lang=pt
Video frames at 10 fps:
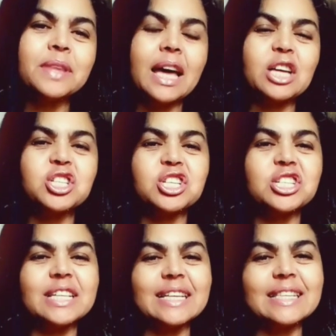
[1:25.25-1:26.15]
a
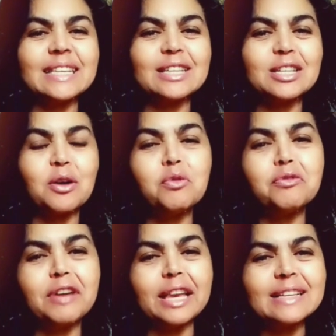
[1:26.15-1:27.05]
gente deseja um
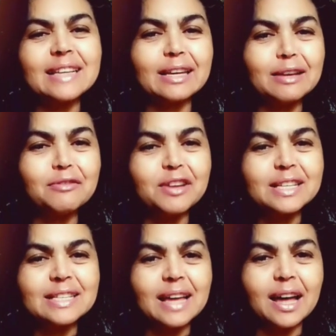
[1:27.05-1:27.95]
feliz
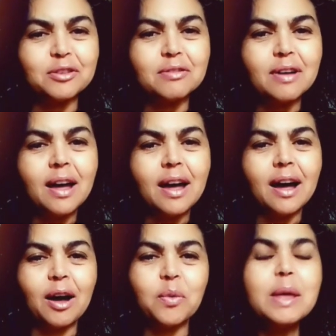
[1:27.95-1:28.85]
aniversário
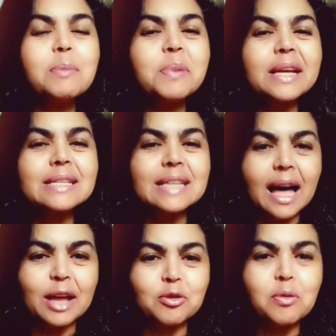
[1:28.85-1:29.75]
ao
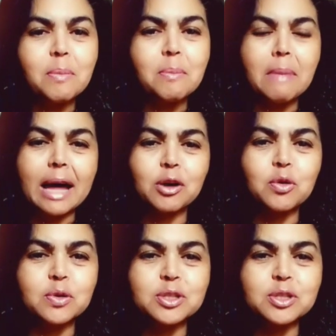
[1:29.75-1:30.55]
empresário Marcos